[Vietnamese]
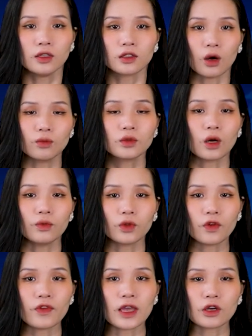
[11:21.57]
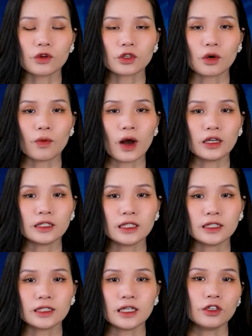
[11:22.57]
tổng công tố viên của Cộng hòa
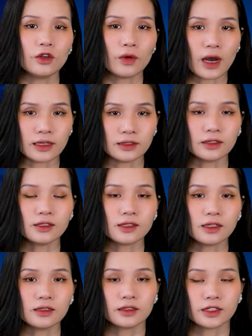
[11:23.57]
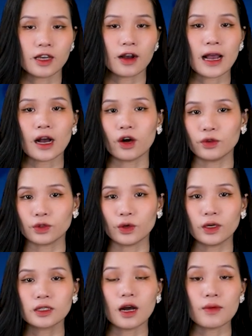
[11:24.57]
Nhân dân Lưu Hành tự xưng do Nga hậu
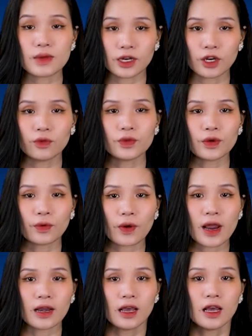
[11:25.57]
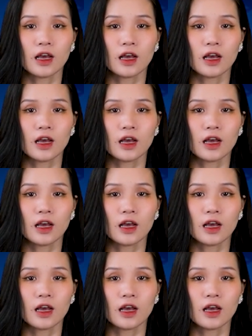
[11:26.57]
thuẫn ở miền đông Ukraine,